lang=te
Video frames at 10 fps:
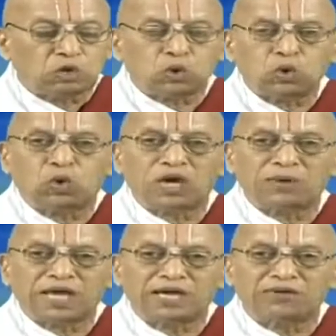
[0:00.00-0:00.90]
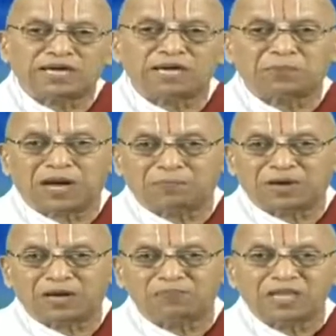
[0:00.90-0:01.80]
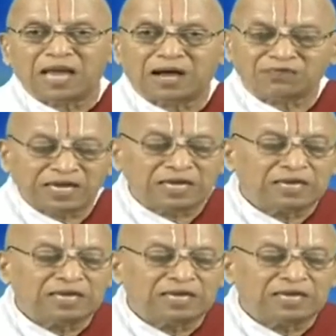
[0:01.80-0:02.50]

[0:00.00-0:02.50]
క్రూరమైనటువంటి పాపాలు అవి